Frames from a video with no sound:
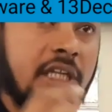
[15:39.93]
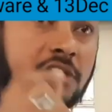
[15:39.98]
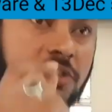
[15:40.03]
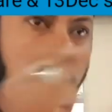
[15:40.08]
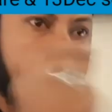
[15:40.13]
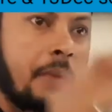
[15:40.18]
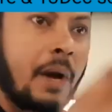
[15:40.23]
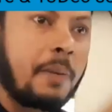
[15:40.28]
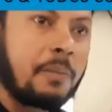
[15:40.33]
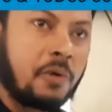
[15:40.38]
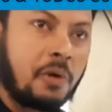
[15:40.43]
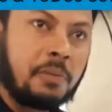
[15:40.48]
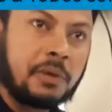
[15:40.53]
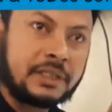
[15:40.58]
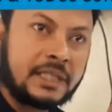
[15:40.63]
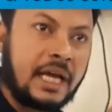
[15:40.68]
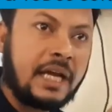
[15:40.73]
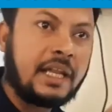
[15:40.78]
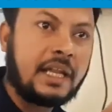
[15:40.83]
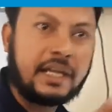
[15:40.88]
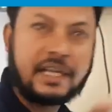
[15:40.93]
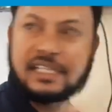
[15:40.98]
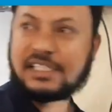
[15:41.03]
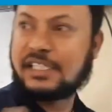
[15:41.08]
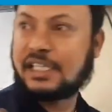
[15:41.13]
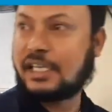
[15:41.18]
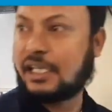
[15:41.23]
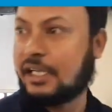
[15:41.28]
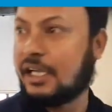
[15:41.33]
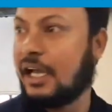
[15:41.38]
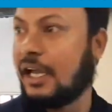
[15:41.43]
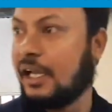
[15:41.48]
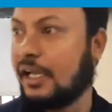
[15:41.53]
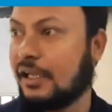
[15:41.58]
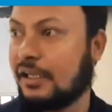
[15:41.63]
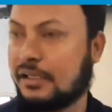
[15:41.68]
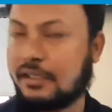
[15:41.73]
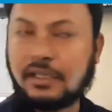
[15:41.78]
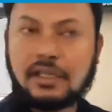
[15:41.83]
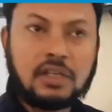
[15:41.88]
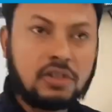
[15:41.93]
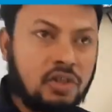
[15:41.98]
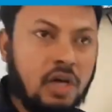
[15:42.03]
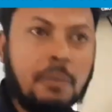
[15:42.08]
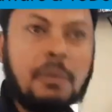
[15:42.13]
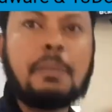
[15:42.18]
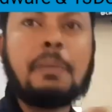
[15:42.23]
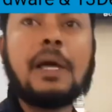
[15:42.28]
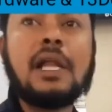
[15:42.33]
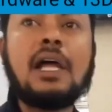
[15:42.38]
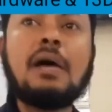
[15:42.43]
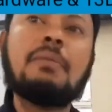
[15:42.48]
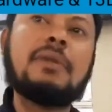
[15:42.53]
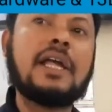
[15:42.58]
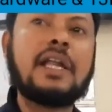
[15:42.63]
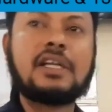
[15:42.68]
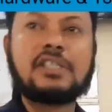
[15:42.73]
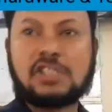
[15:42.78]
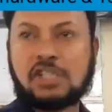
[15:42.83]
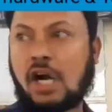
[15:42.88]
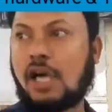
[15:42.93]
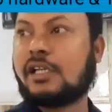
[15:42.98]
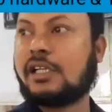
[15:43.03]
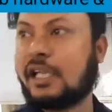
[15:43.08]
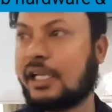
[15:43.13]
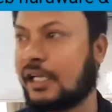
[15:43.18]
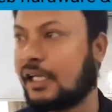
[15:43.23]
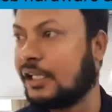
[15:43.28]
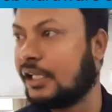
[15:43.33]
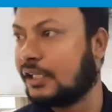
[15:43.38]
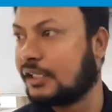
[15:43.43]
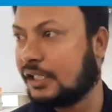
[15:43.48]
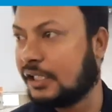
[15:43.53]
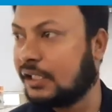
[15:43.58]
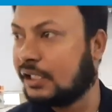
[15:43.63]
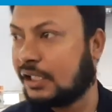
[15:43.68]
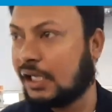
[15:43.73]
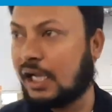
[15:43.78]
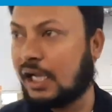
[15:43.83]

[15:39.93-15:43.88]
हैं सब आपको बताया ना कैसे करना है तो अभी पहले हम डायरेक्ट शॉर्ट करके देखते हैं कि